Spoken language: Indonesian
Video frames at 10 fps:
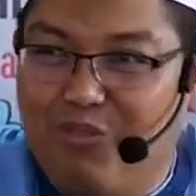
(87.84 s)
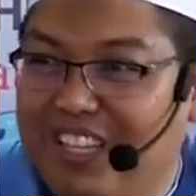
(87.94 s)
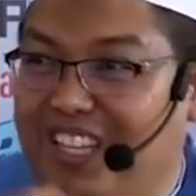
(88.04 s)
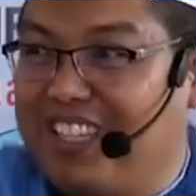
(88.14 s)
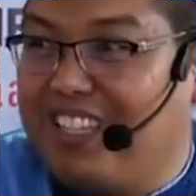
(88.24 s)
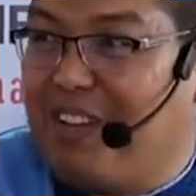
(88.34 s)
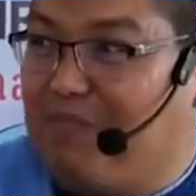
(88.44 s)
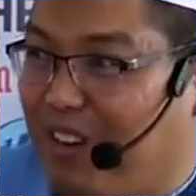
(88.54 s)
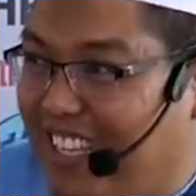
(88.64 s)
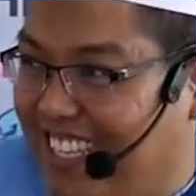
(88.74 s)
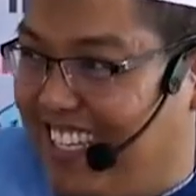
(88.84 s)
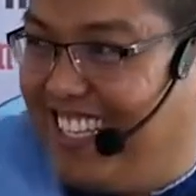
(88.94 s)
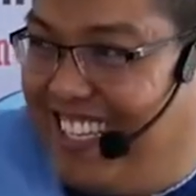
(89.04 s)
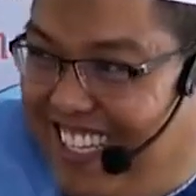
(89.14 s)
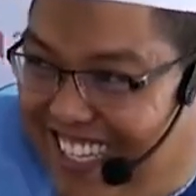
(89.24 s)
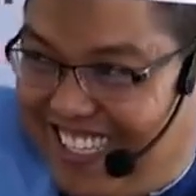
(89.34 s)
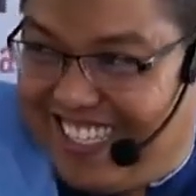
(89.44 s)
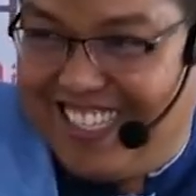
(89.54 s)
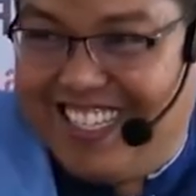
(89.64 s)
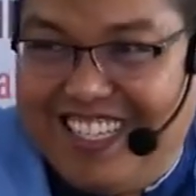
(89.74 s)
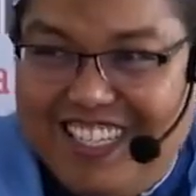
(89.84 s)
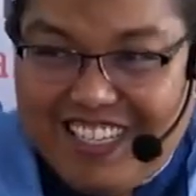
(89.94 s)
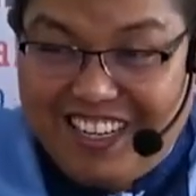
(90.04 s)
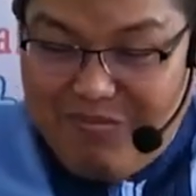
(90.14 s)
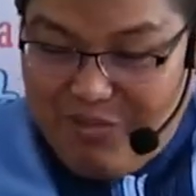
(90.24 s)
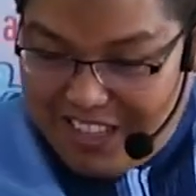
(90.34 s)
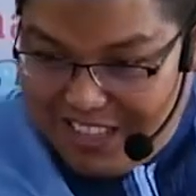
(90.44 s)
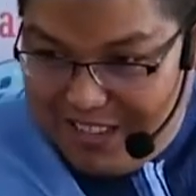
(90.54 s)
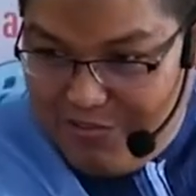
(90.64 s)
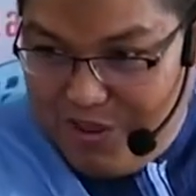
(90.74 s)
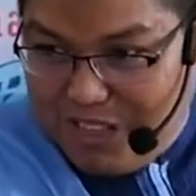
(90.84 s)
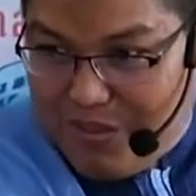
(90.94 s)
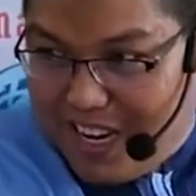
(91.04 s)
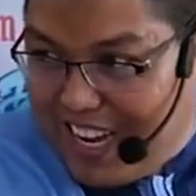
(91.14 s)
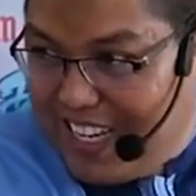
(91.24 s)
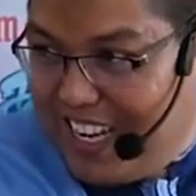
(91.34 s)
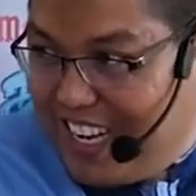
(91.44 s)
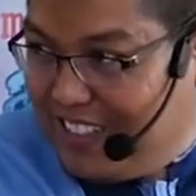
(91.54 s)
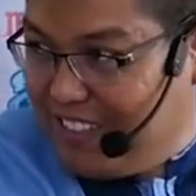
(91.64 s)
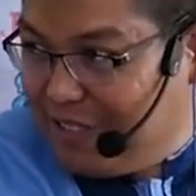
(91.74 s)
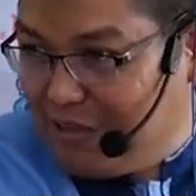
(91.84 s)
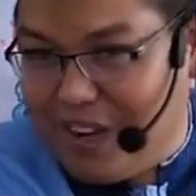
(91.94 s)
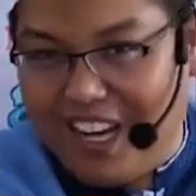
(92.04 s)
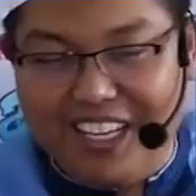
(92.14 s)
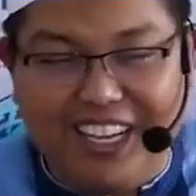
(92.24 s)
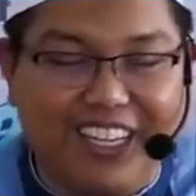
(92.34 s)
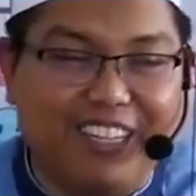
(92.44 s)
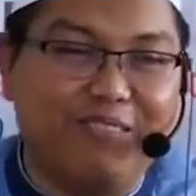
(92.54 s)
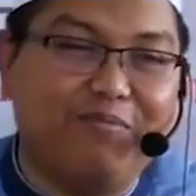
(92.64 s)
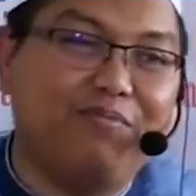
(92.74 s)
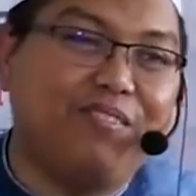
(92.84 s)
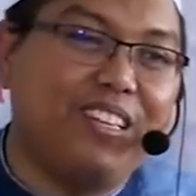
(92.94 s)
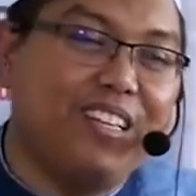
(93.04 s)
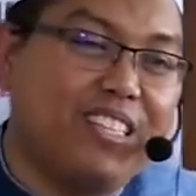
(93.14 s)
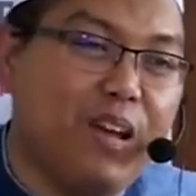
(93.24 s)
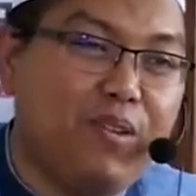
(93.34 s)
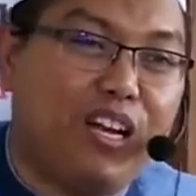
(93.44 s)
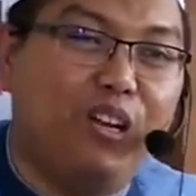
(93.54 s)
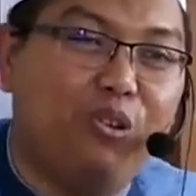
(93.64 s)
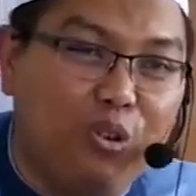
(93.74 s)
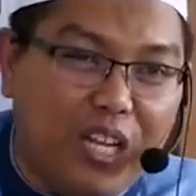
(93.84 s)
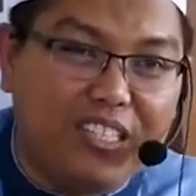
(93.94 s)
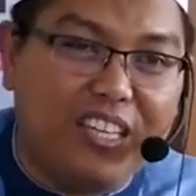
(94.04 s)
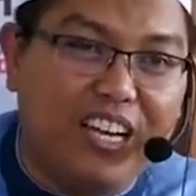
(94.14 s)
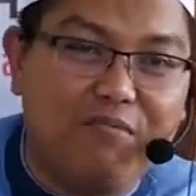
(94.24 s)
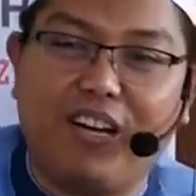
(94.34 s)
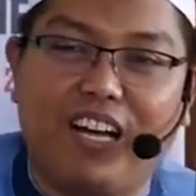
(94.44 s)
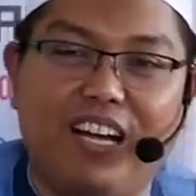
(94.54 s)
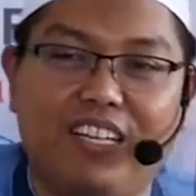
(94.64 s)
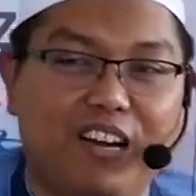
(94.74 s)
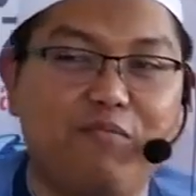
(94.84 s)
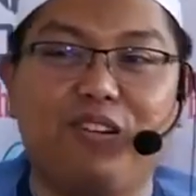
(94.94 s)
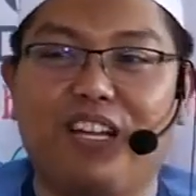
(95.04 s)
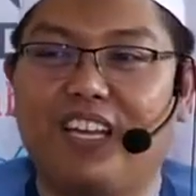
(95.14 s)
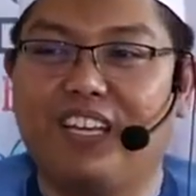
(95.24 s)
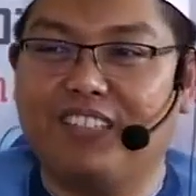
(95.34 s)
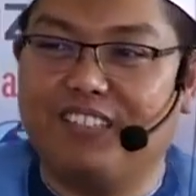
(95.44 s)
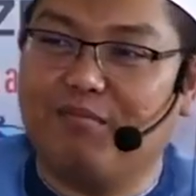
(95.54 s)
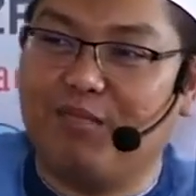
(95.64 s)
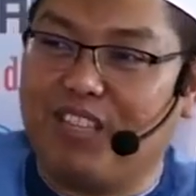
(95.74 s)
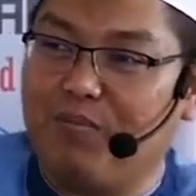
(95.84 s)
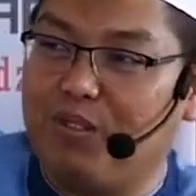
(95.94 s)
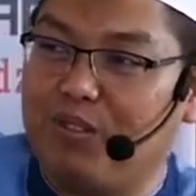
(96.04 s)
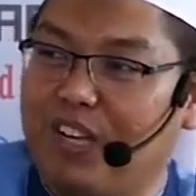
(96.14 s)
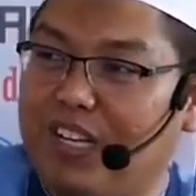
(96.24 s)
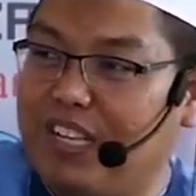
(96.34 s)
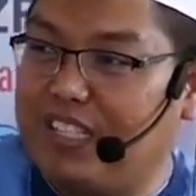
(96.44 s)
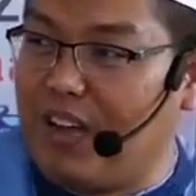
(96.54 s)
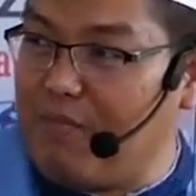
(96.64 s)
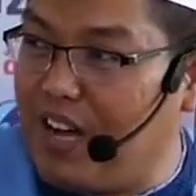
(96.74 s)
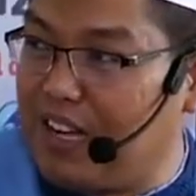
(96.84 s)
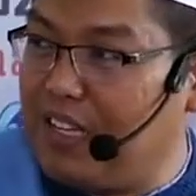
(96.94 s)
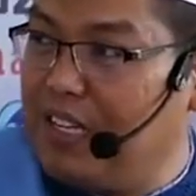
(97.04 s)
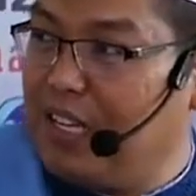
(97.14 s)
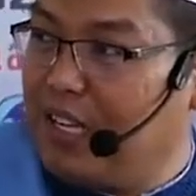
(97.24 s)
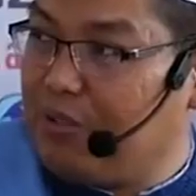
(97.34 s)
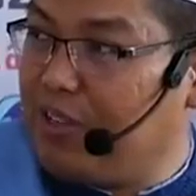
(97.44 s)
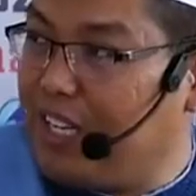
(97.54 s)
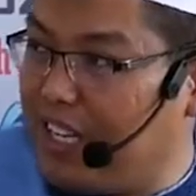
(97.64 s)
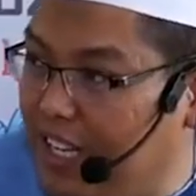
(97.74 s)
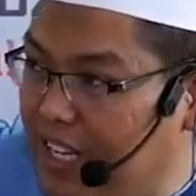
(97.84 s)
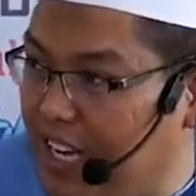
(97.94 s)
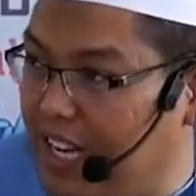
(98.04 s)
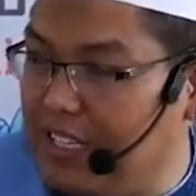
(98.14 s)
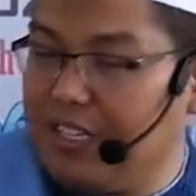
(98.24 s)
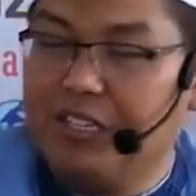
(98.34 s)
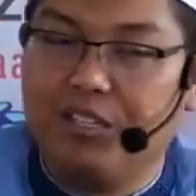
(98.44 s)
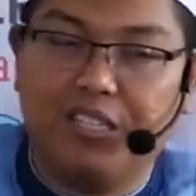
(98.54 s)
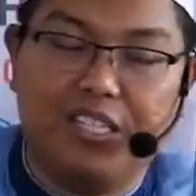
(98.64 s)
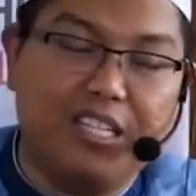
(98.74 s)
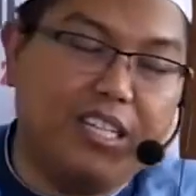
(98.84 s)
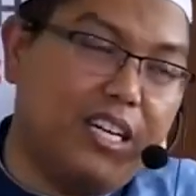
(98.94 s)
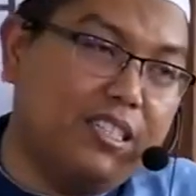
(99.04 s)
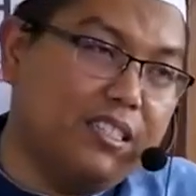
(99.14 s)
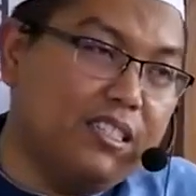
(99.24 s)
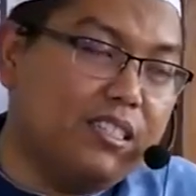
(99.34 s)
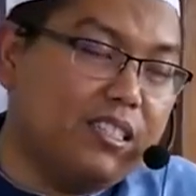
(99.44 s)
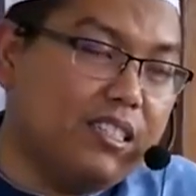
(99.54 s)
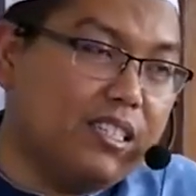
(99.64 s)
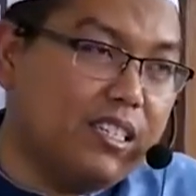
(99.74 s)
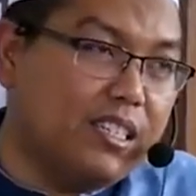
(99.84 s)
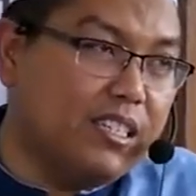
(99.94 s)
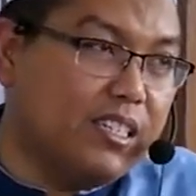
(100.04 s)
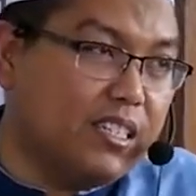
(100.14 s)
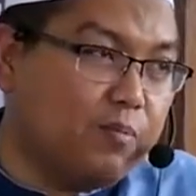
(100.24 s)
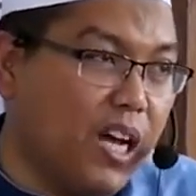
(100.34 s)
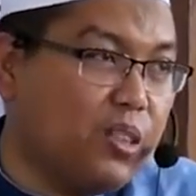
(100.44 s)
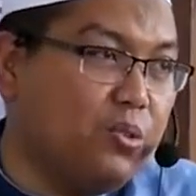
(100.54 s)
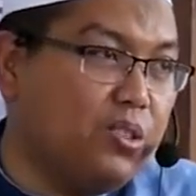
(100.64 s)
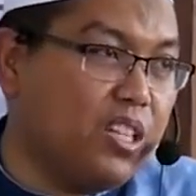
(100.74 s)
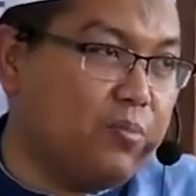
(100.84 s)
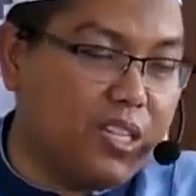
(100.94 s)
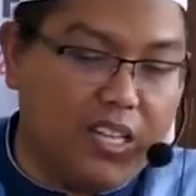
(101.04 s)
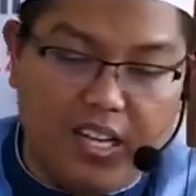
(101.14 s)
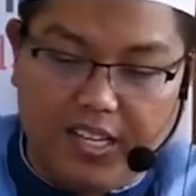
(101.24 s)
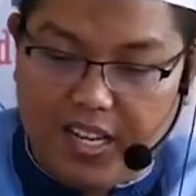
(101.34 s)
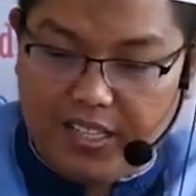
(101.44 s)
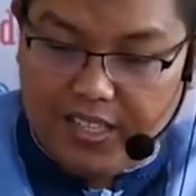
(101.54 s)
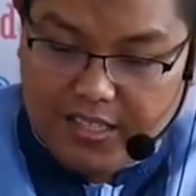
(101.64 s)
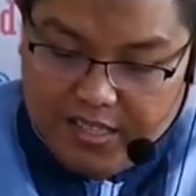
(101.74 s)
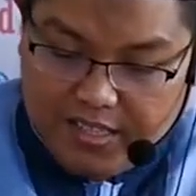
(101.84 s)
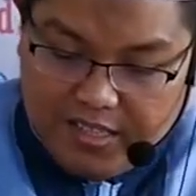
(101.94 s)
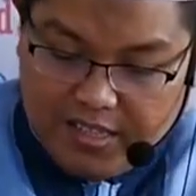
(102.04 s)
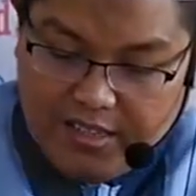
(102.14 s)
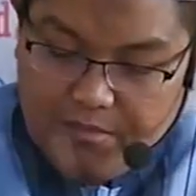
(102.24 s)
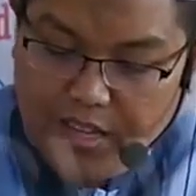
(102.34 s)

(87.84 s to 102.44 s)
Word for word: buat ngecat tembok aja. Kalau buat buat makanan, aduh bahaya ya. Tapi kalau kulitnya maka tidak boleh. Meskipun sudah disamat, sudah dikeringkan, dijadikan uh, sepatu tetap saja najis.